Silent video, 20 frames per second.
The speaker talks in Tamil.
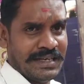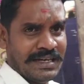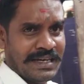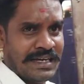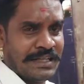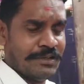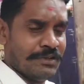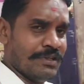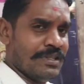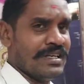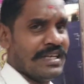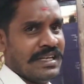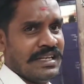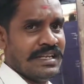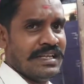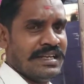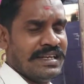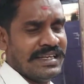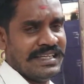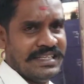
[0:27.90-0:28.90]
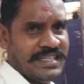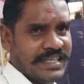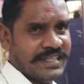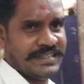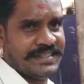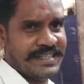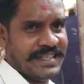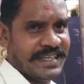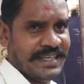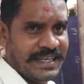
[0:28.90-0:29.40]
அது வந்து நல்லா ரீச்
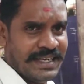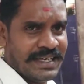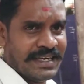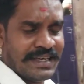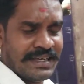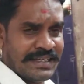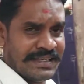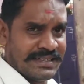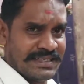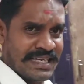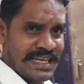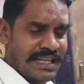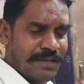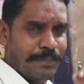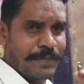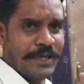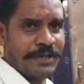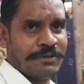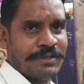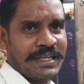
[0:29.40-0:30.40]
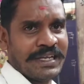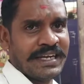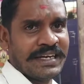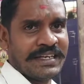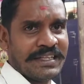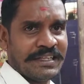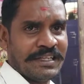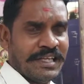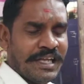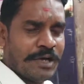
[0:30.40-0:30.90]
ஆச்சு சில பேர் வந்து
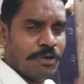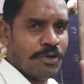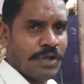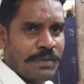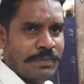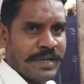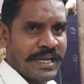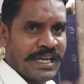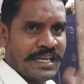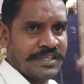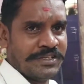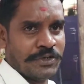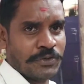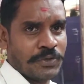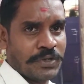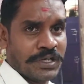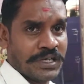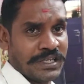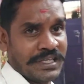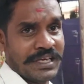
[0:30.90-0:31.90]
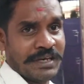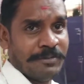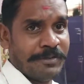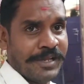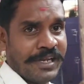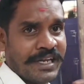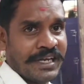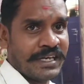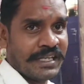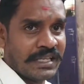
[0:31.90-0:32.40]
கேட்டது எவ்வளோ மைலேஜ் கொடுக்குது
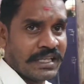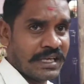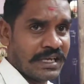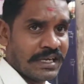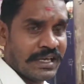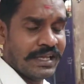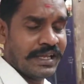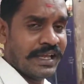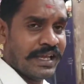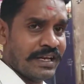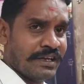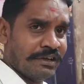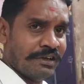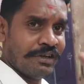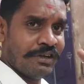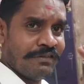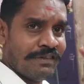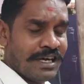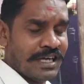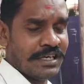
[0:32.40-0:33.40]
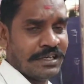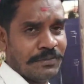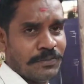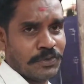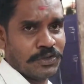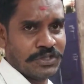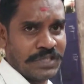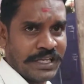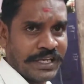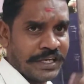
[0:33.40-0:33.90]
அப்படின்னு கேட்டிருந்தாங்க ஏற்கனவே நான் வாங்கின
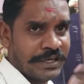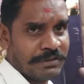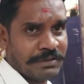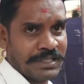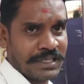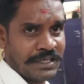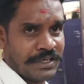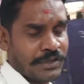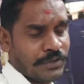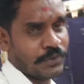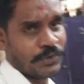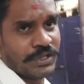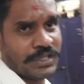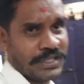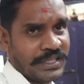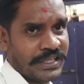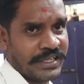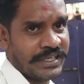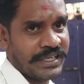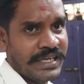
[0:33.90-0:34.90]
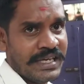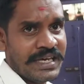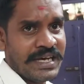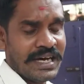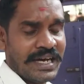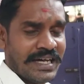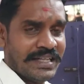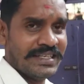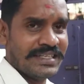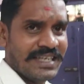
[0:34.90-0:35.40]
புதுசில் எழுபத்தி ரெண்டு கொடுத்தது
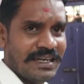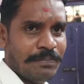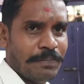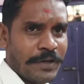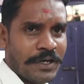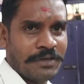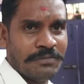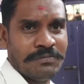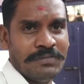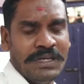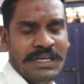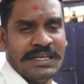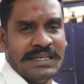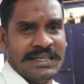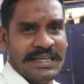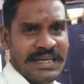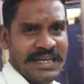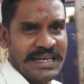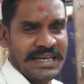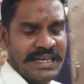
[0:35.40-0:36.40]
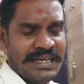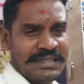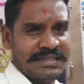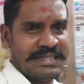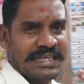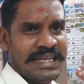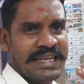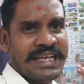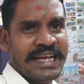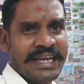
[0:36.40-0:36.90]
அதுக்கப்புறம்
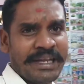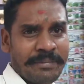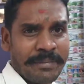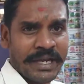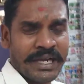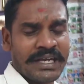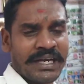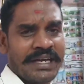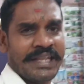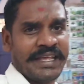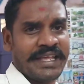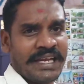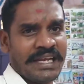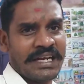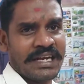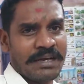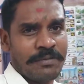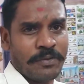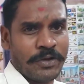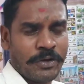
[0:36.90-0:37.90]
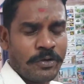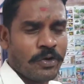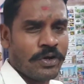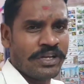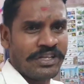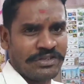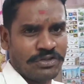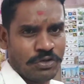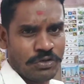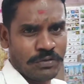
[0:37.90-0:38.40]
சரியான மெக்கானிக்கில் நான் போய்
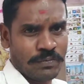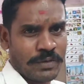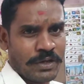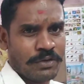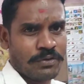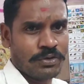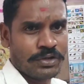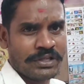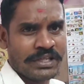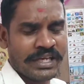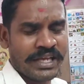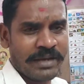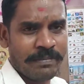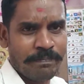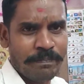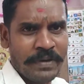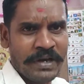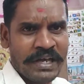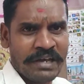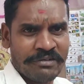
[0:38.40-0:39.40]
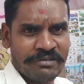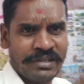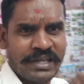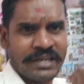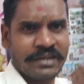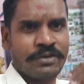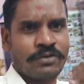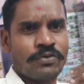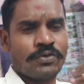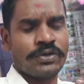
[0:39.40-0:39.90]
ஹோண்டா ஷோரூமில் கொடுத்தேன் எப்போ நான் வந்து
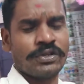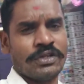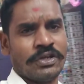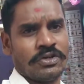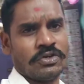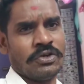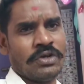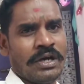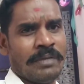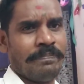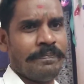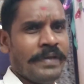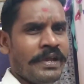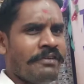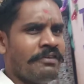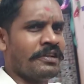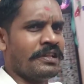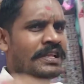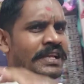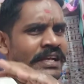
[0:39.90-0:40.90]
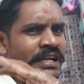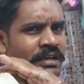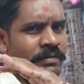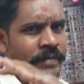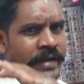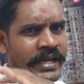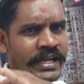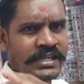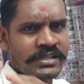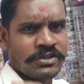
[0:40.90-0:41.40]
அங்கே கொடுத்தனோ அப்போயே வந்து எனக்கு
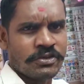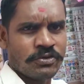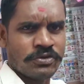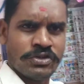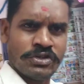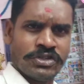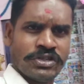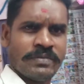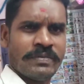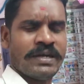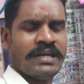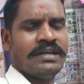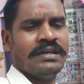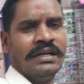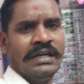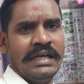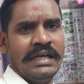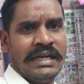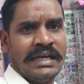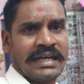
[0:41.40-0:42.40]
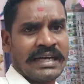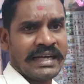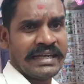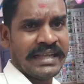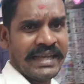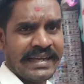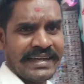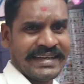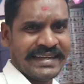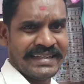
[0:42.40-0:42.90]
மைலேஜ் கொஞ்சம் கொஞ்சமாக
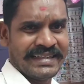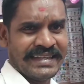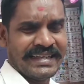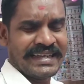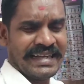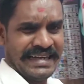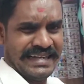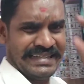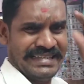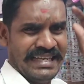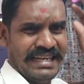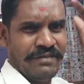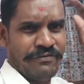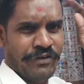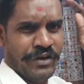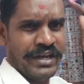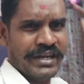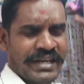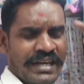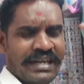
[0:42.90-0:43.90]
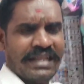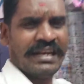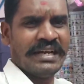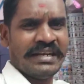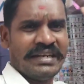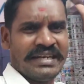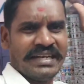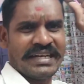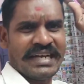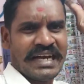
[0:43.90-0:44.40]
கட்டாயிட்டு இருந்தது கடைசியில் ஃபைனலாக
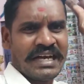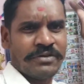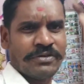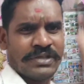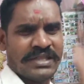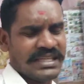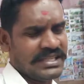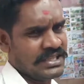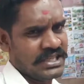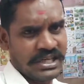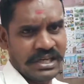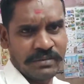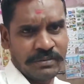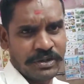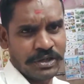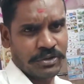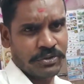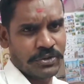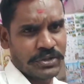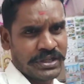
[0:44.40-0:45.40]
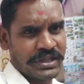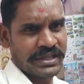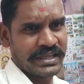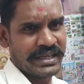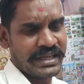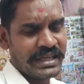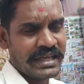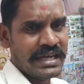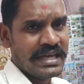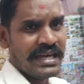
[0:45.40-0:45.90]
லிட்டருக்கு அறுபத்தஞ்சு கிலோமீட்டர்
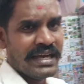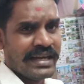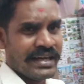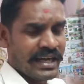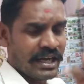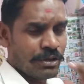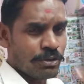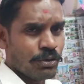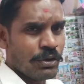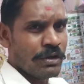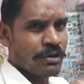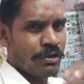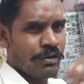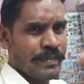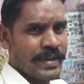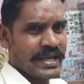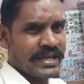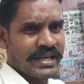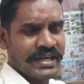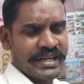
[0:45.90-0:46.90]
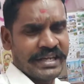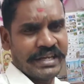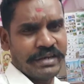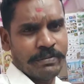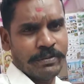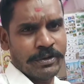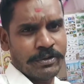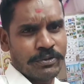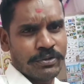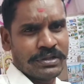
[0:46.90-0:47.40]
கொடுத்தது நடுவில் ஒரு மெக்கானிக்கிட்ட
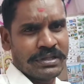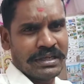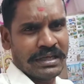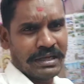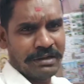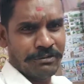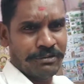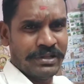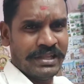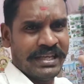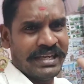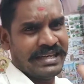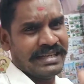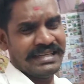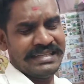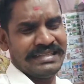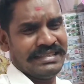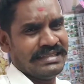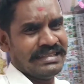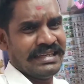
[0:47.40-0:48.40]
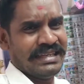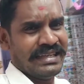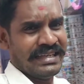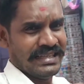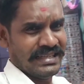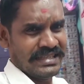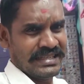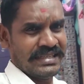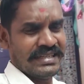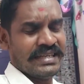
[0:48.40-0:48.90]
போய் கொடுத்தேன் அவன் வந்து என்ன செஞ்சான்
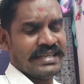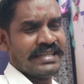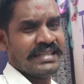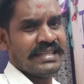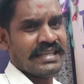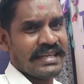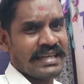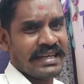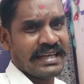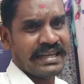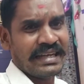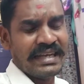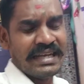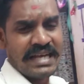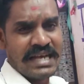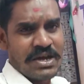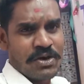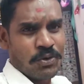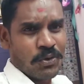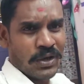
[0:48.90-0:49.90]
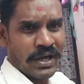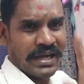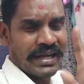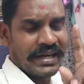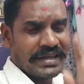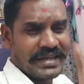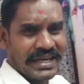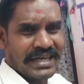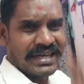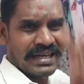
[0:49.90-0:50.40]
ஏது செஞ்சானே தெரில ஒரு
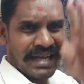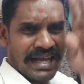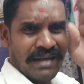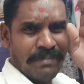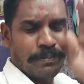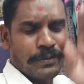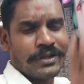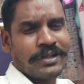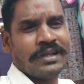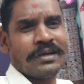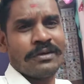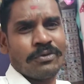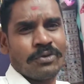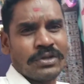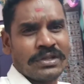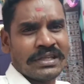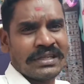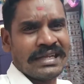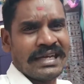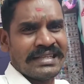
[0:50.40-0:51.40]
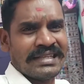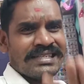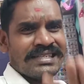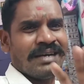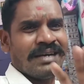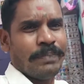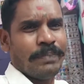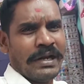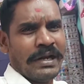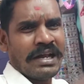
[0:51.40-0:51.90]
லிட்டருக்கு நாற்பது தான் கொடுத்தது
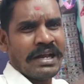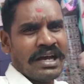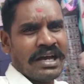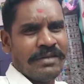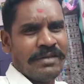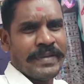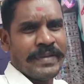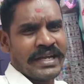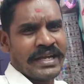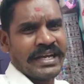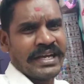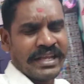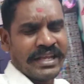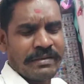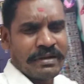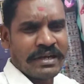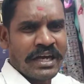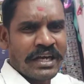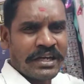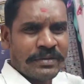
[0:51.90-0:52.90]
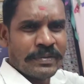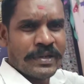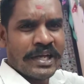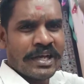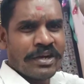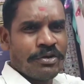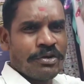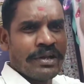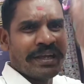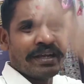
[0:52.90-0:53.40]
அதுக்கப்புறம் நாலு மெக்கானிக்கு
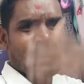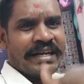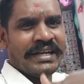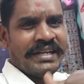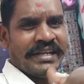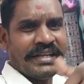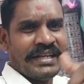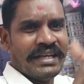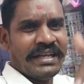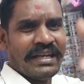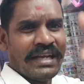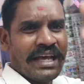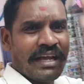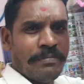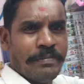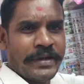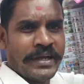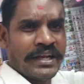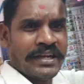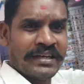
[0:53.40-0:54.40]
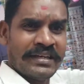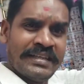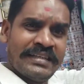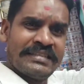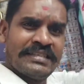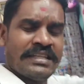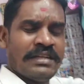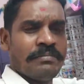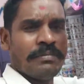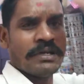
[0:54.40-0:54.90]
மன்னார்லையும் காட்டிட்டேன் லால்பேட்டையும் காட்டிட்டேன்
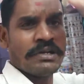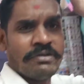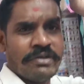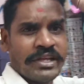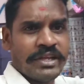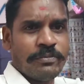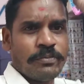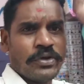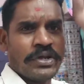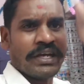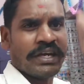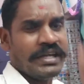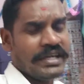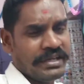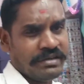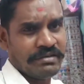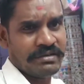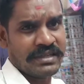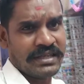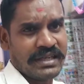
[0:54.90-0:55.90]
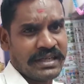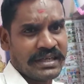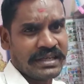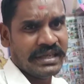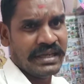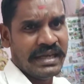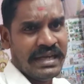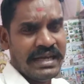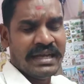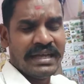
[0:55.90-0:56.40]
சிதம்பரம் வரைக்கும் போய் காட்டிட்டு வந்துட்டேன்
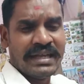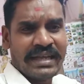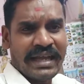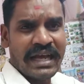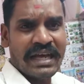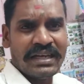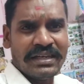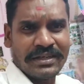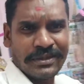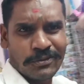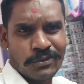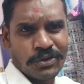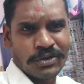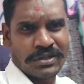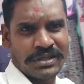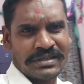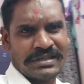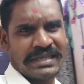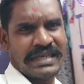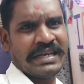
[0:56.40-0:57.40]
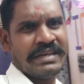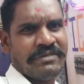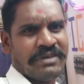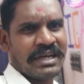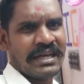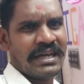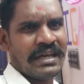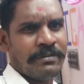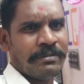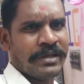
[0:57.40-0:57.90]
யார்கிட்ட கொடுத்தும் சரி
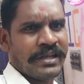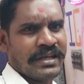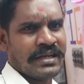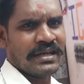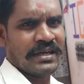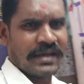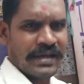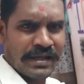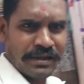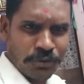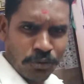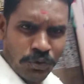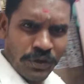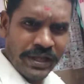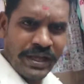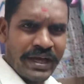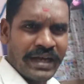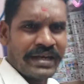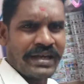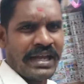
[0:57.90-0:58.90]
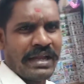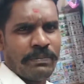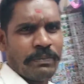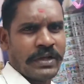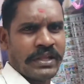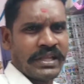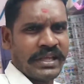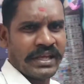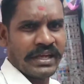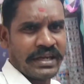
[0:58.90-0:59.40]
வரல அப்படிங்கிறனால குடிக்காட்டிலே
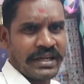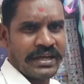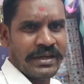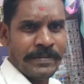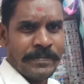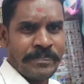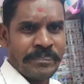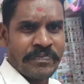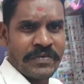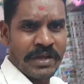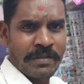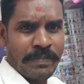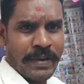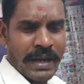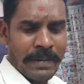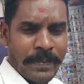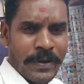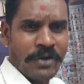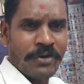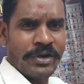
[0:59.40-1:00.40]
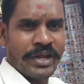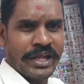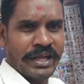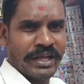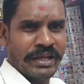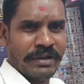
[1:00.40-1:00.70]
பார்த்தீங்கன்னா பாப்பாவுடி